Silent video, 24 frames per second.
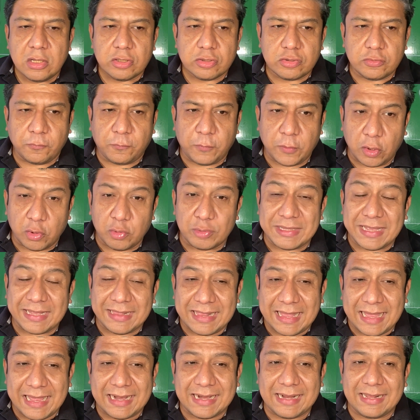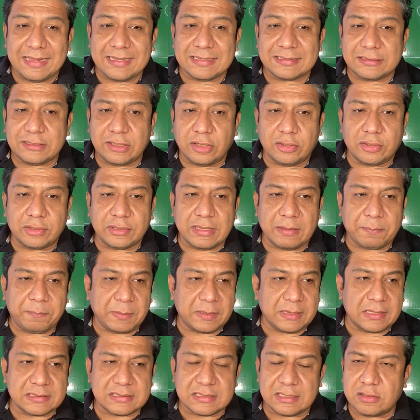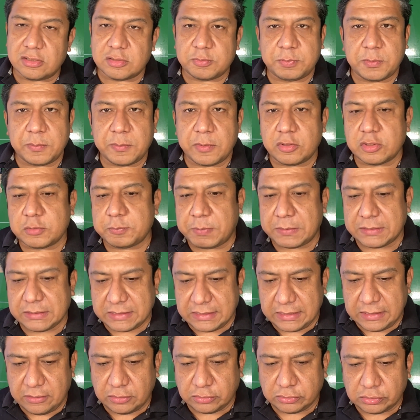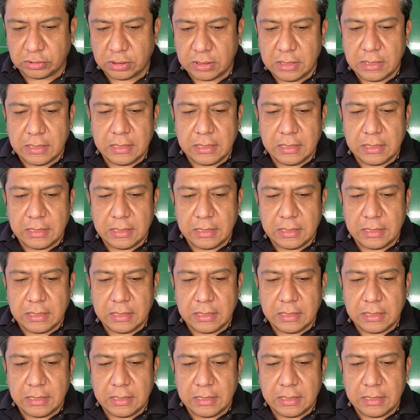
Sufrió una larga lesión apenas en los primeros partidos.